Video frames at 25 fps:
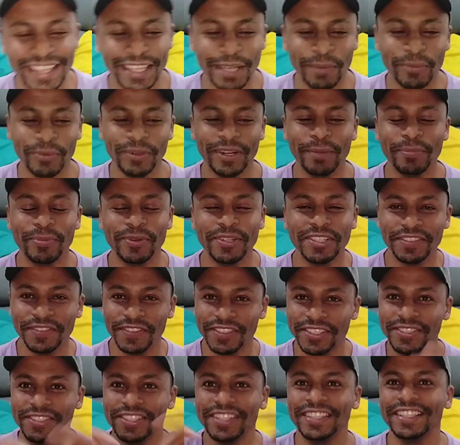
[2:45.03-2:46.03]
E a mulher pode se
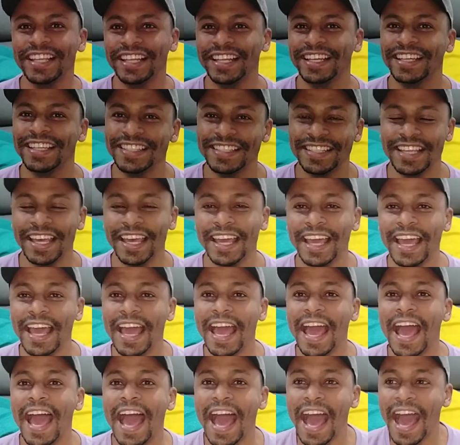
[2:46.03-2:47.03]
vestir do jeito que ela quiser.
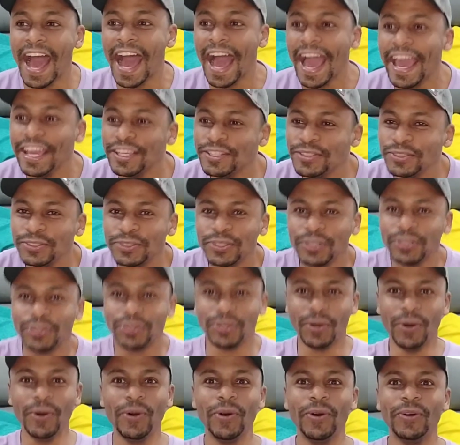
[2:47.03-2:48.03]
Aí juntou
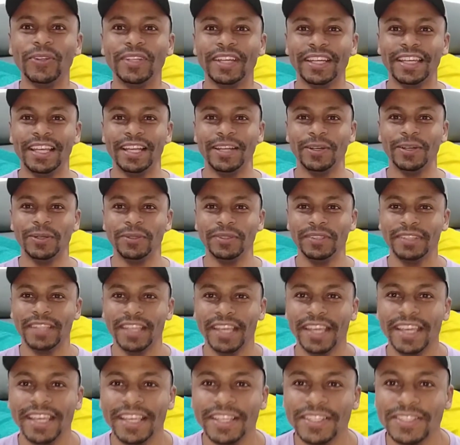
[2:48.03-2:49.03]
todo aquele
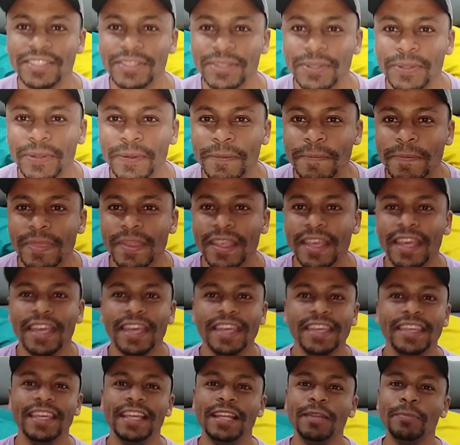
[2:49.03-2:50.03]
contexto.
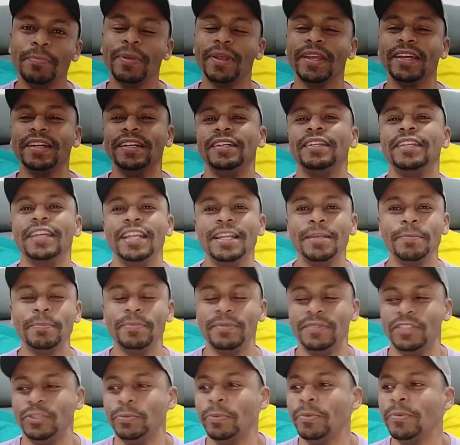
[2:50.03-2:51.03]
E ele, ele
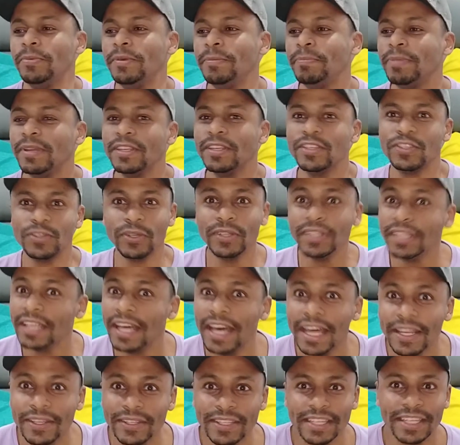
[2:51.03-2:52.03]
tipo, me
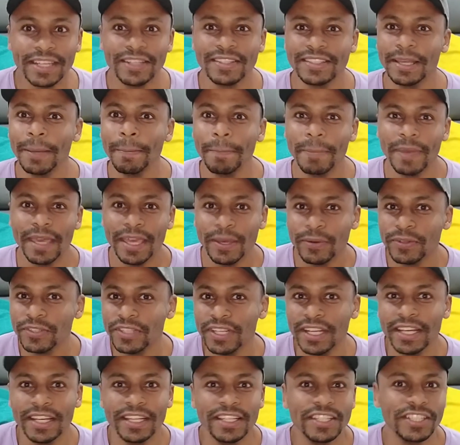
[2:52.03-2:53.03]
impressionando, querendo saber onde
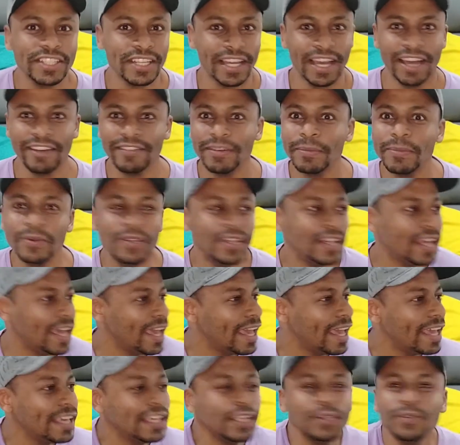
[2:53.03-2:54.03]
ele arranjava a
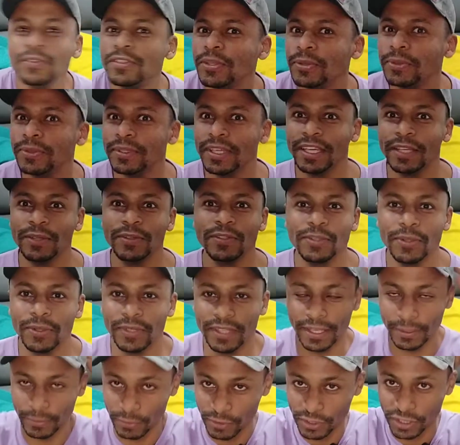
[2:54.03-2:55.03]
mulher, que não sei o que, que não sei o
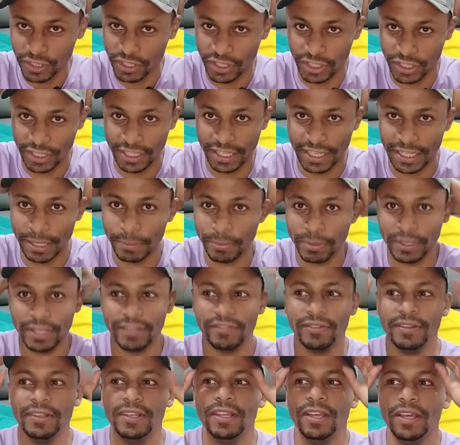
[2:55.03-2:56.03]
que, onde tinha ali, porque
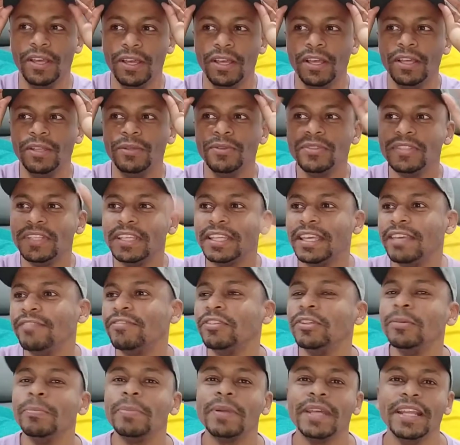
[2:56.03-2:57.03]
não sei quem
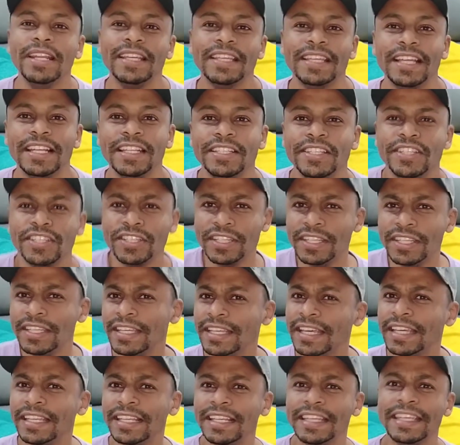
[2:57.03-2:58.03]
falou para ele que ali
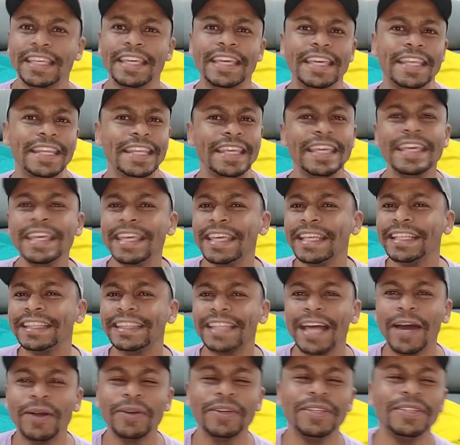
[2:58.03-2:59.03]
tinha, ele queria,
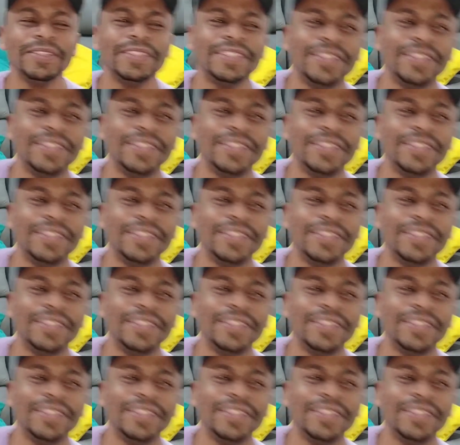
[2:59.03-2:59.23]
tal, que não